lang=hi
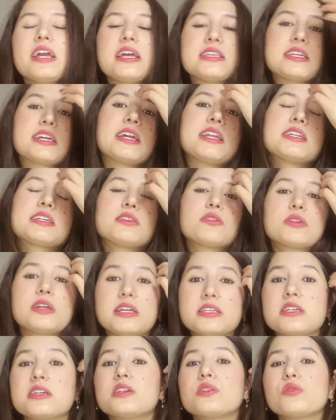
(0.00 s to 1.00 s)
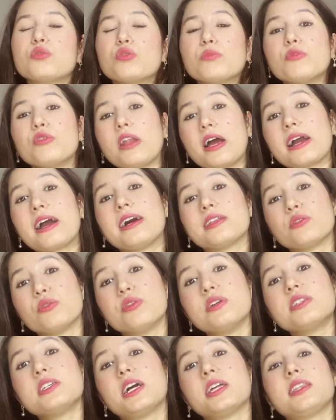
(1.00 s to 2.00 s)
कैसे कैसे के थ्रू मुलाकात हो
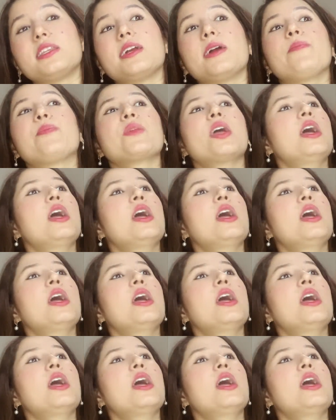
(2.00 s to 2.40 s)
ही जाती है